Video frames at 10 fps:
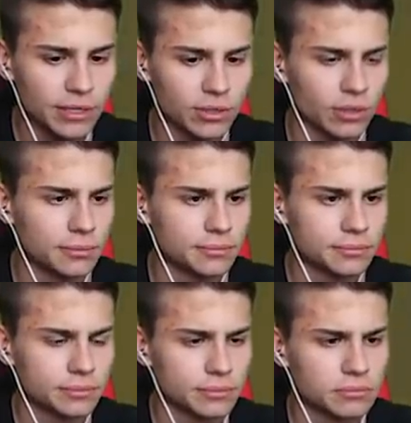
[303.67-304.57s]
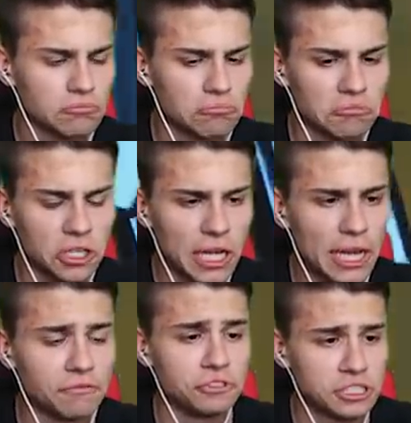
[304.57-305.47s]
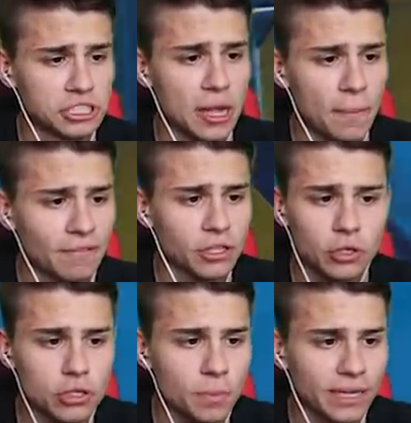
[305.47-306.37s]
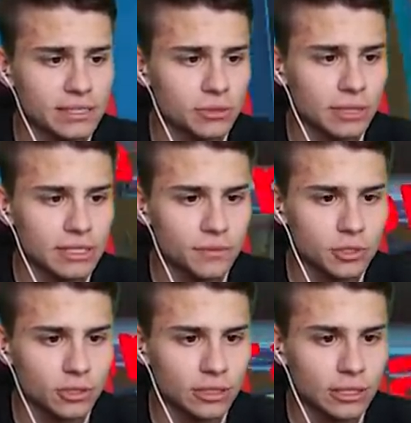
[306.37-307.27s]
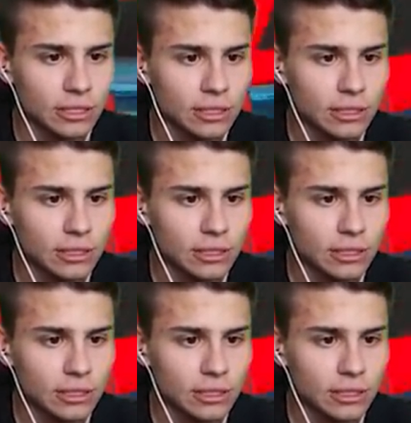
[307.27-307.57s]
ma nikogo. Okej, okay, widzę, że naprawdę dużo pracy tutaj złożone.